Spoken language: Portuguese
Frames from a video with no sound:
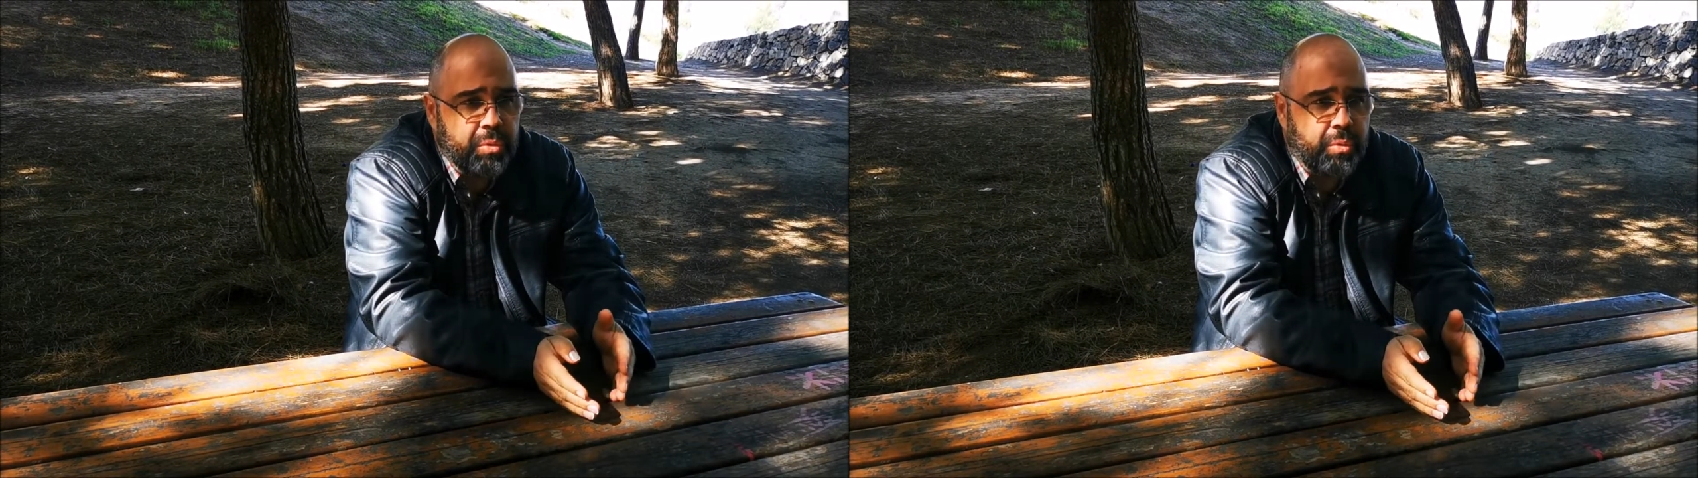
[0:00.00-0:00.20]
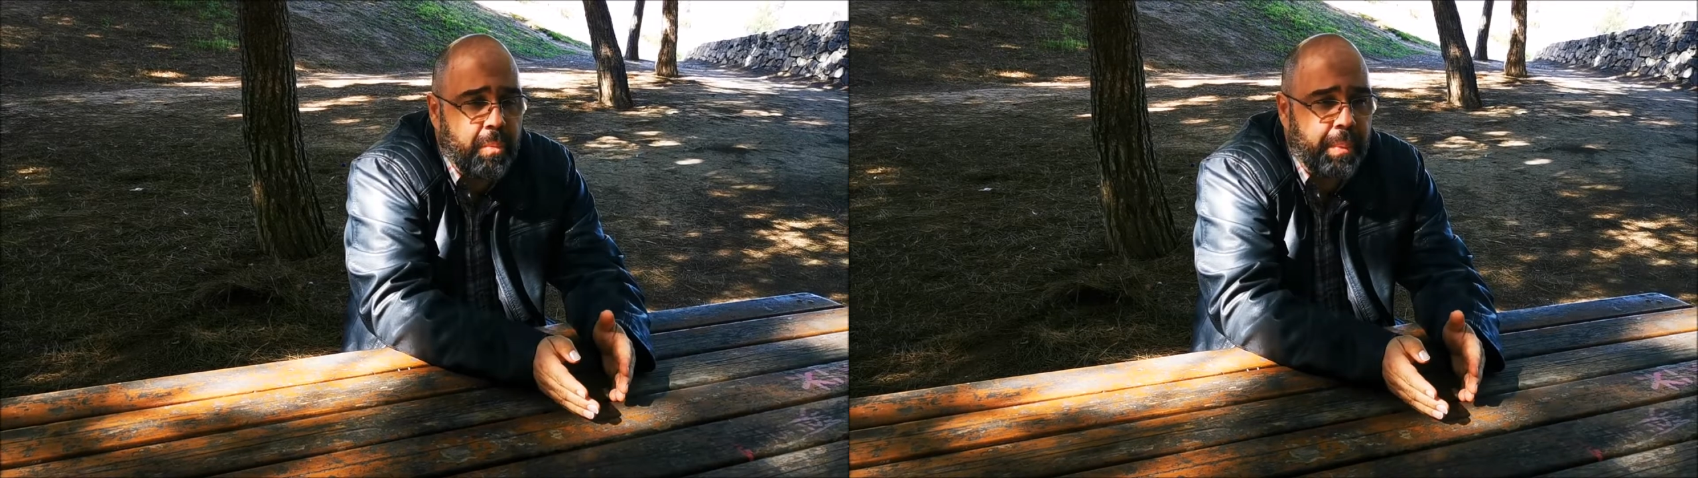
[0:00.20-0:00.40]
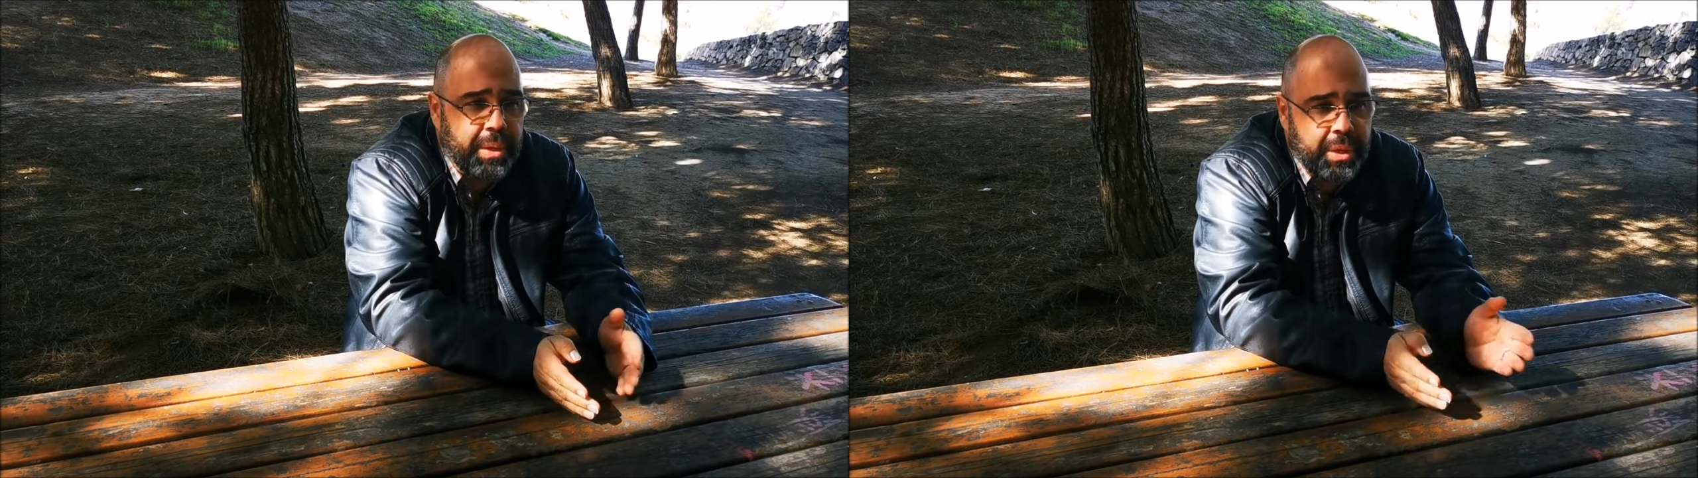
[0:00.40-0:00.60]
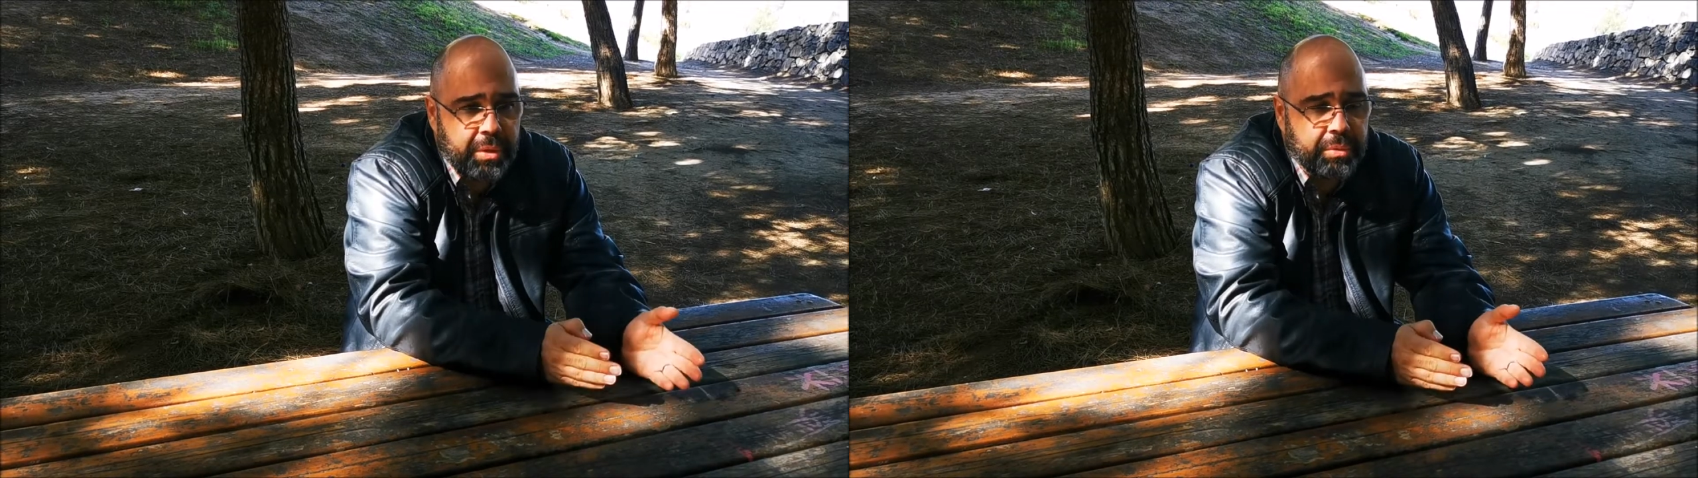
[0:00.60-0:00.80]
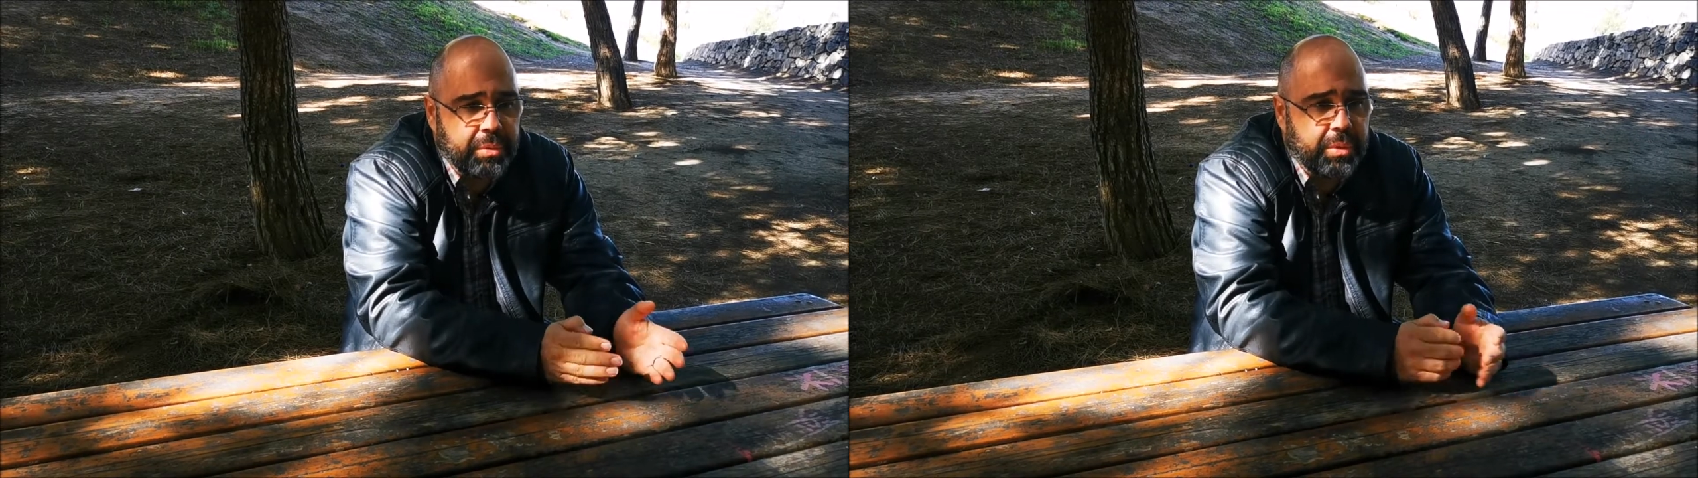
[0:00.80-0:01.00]
o
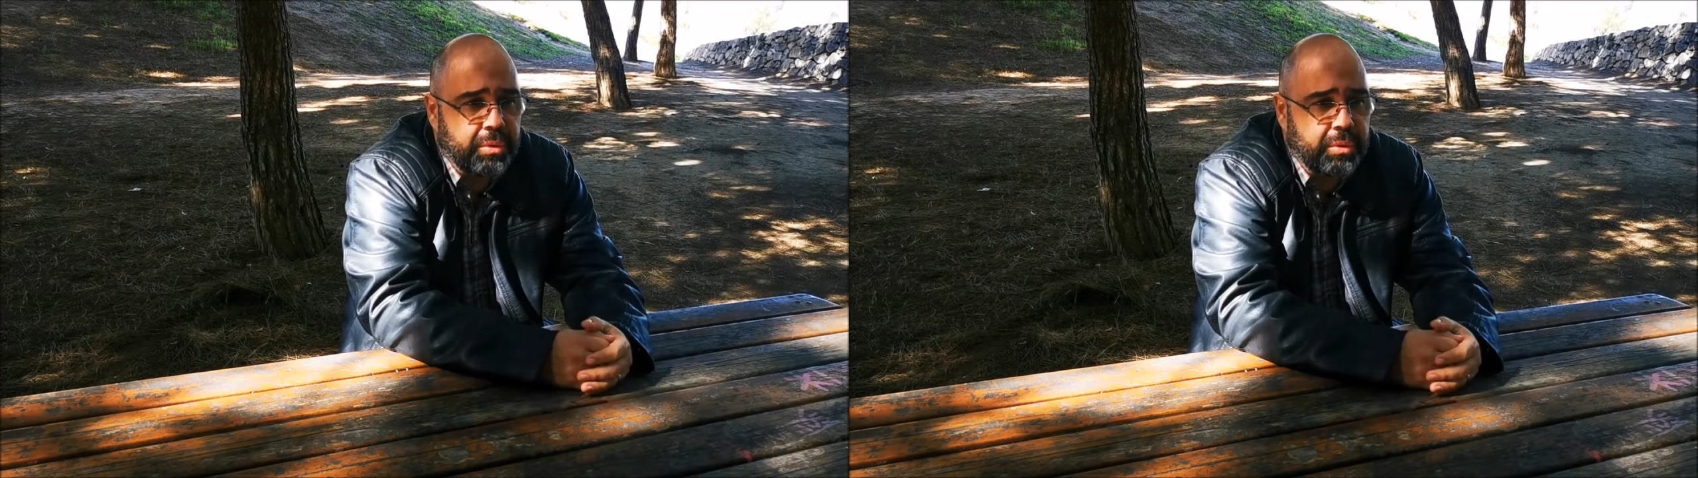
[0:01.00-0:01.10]
companheiro